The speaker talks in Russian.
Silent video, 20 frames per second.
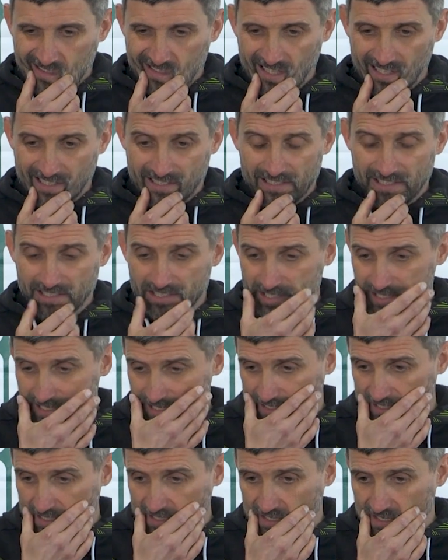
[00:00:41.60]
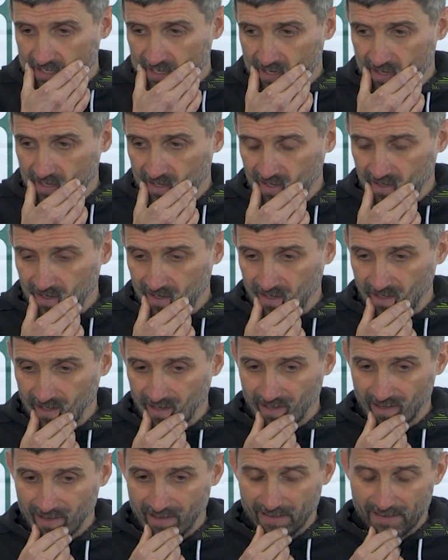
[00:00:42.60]
тактически
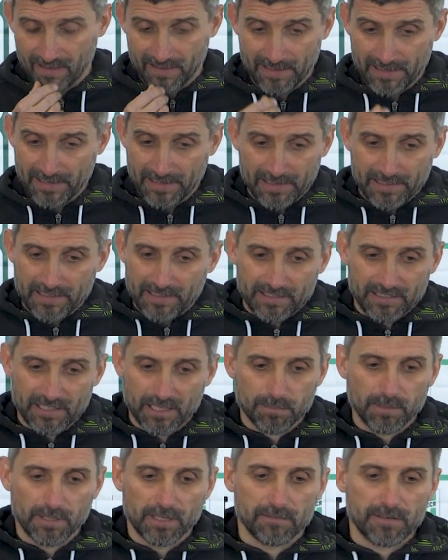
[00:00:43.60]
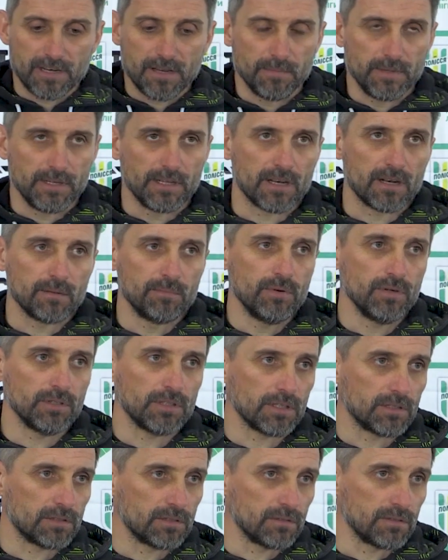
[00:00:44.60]
э, не было времени
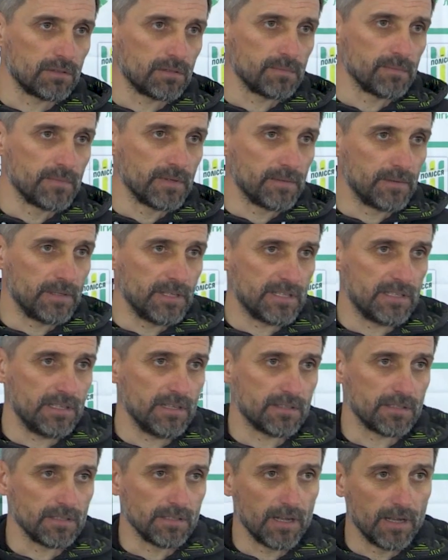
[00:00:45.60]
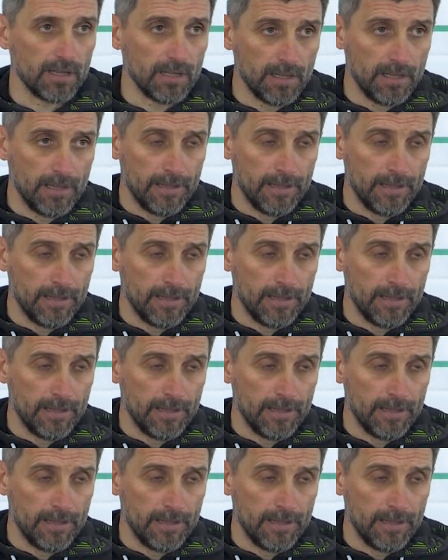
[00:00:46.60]
работать. То есть мы, естественно,